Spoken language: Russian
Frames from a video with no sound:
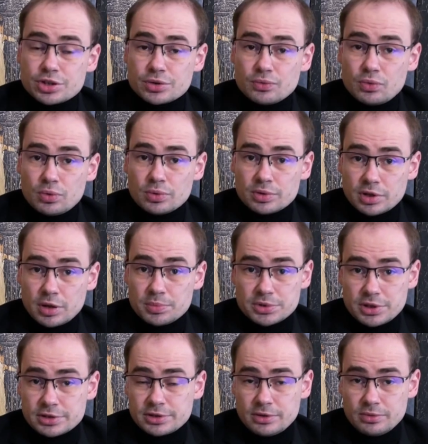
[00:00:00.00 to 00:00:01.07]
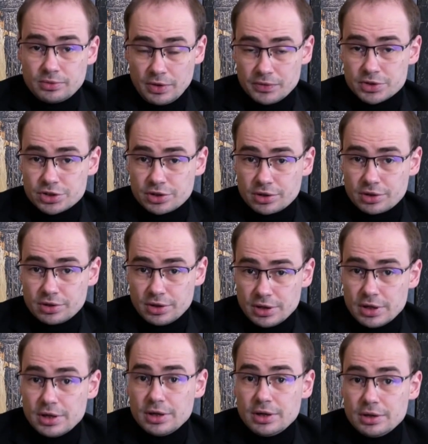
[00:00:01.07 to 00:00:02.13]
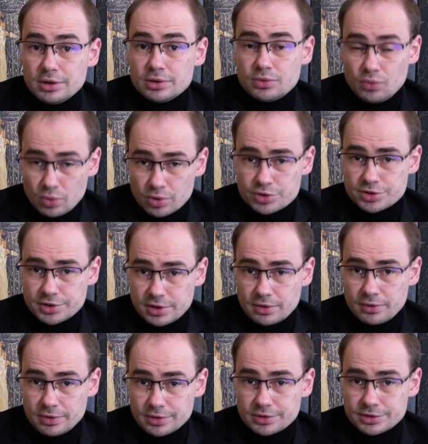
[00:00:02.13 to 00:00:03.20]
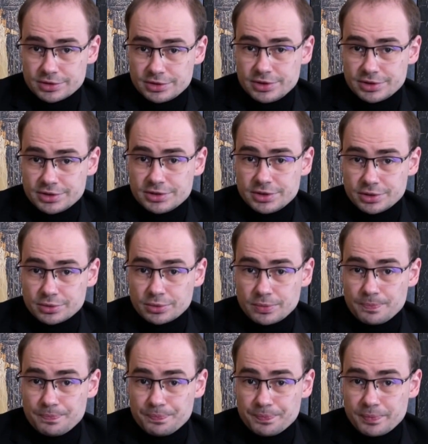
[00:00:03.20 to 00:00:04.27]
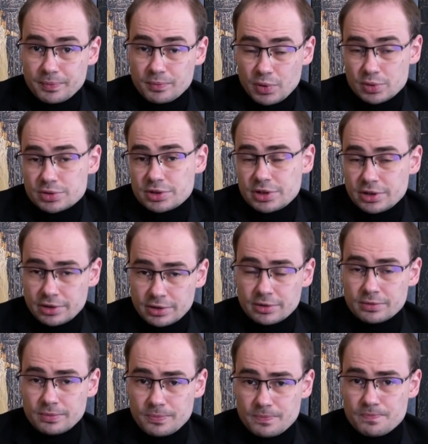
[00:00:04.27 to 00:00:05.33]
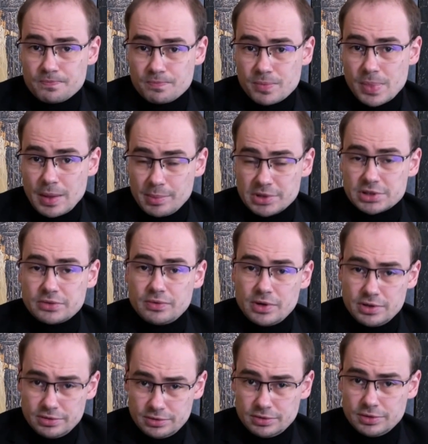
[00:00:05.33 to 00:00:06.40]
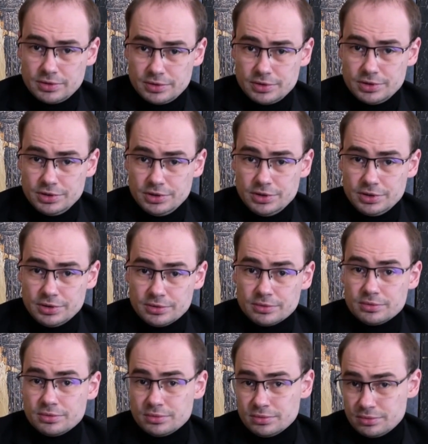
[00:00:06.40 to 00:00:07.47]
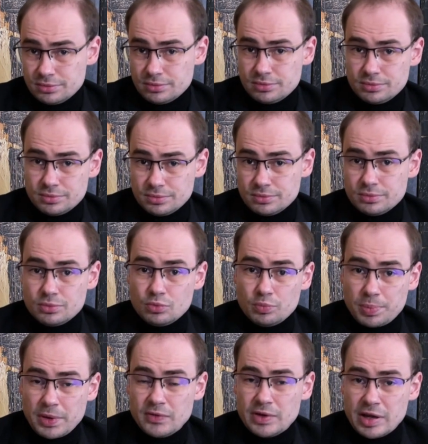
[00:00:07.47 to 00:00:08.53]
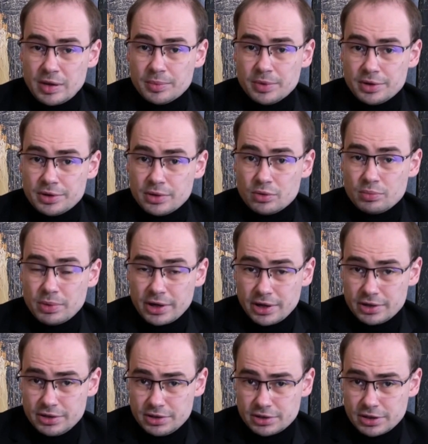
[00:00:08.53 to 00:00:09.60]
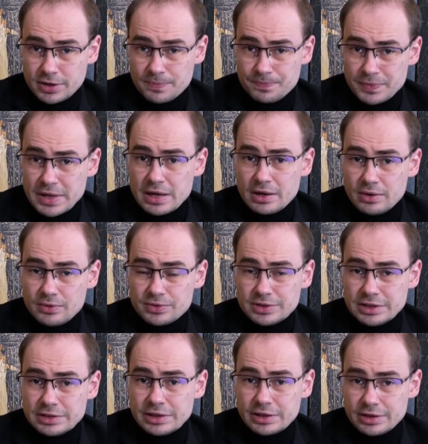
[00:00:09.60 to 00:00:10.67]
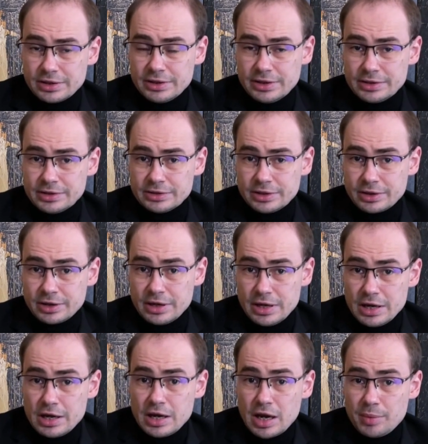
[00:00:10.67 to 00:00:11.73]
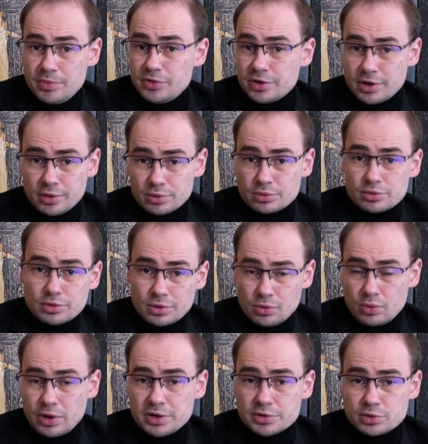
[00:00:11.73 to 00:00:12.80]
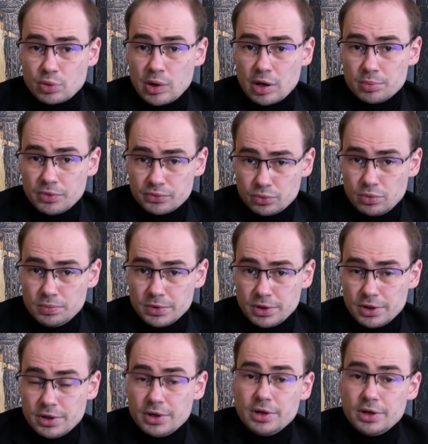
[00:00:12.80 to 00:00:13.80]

ничего, я бы сказал, в кавычках, творческого здесь нету. Просто Москва и э, управляемые ею марионетки в ДНР и ЛНР обвиняют украинскую армию в том,